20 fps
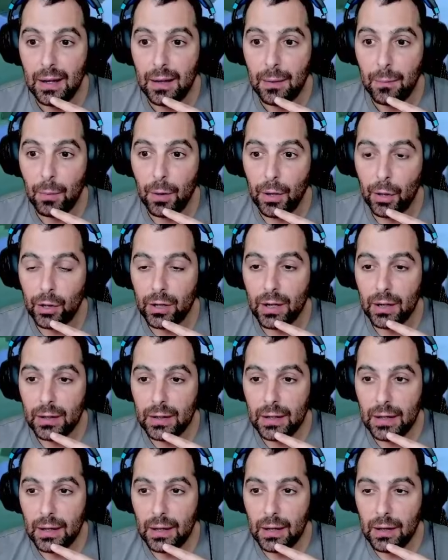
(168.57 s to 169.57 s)
Bueno, creo
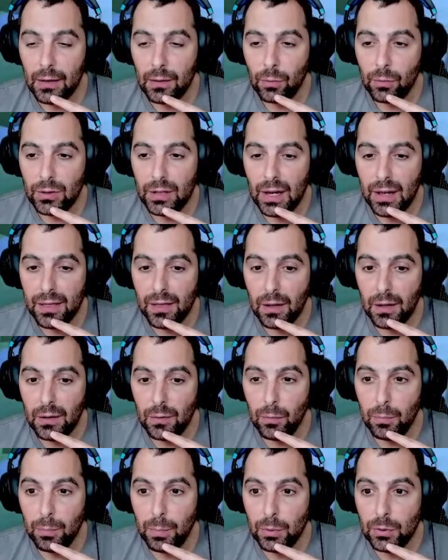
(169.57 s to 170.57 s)
que he utilizado
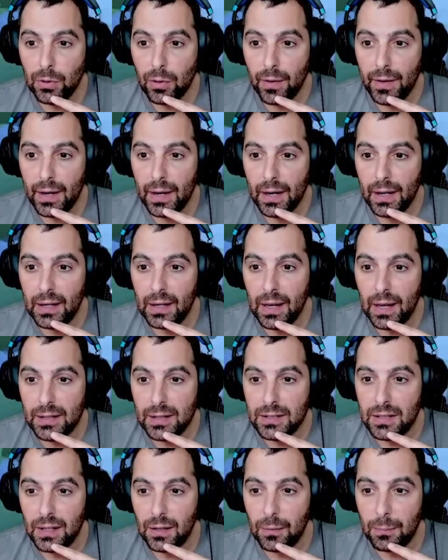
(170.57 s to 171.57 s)
un punto de energía,
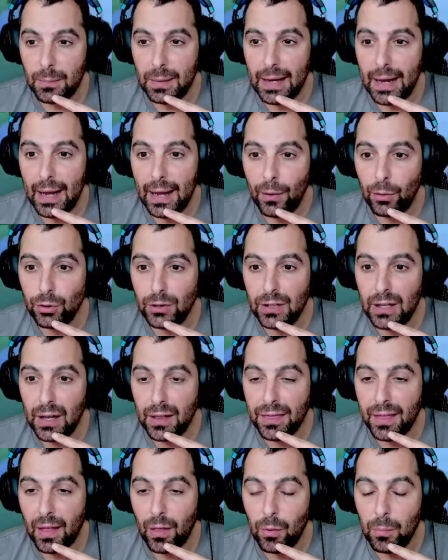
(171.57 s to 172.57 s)
sí. Mira, he
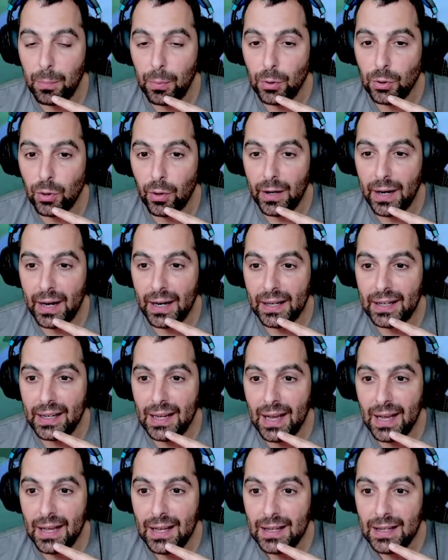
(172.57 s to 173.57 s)
utilizado un punto de
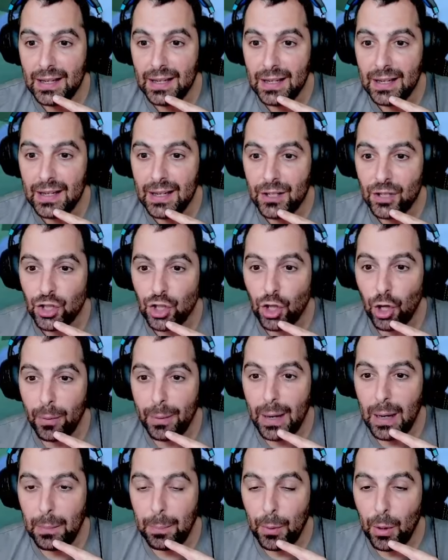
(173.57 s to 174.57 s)
energía
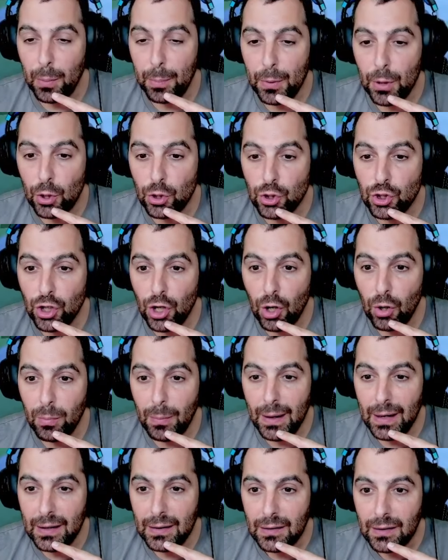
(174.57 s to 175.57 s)
sobre el propio
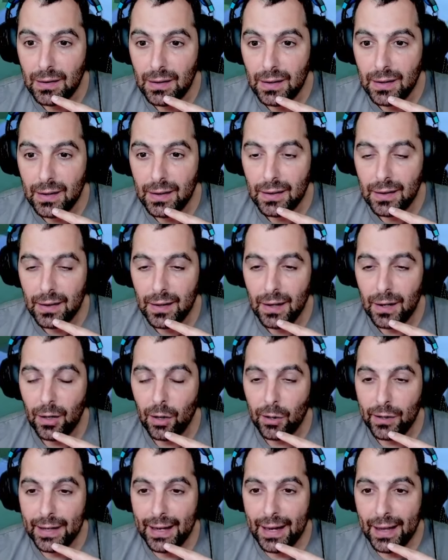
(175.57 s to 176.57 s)
Jouma,
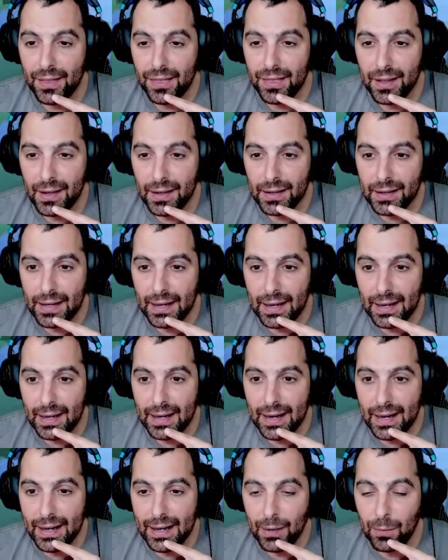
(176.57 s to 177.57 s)
lo que hace que
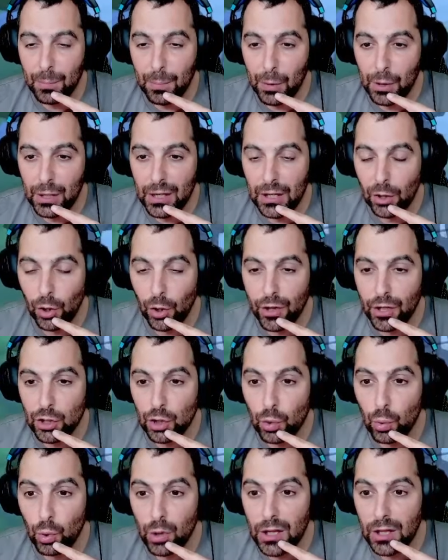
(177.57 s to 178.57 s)
gane un poquito de
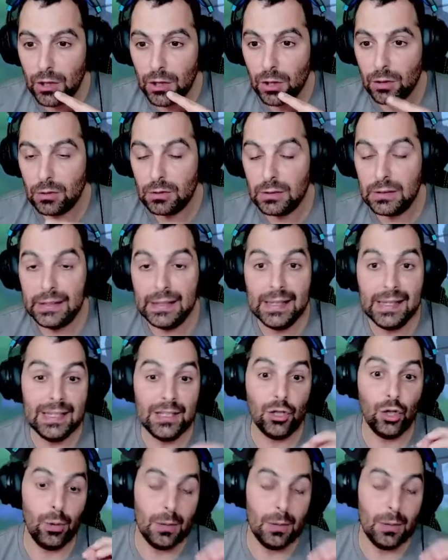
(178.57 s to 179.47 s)
escudito y si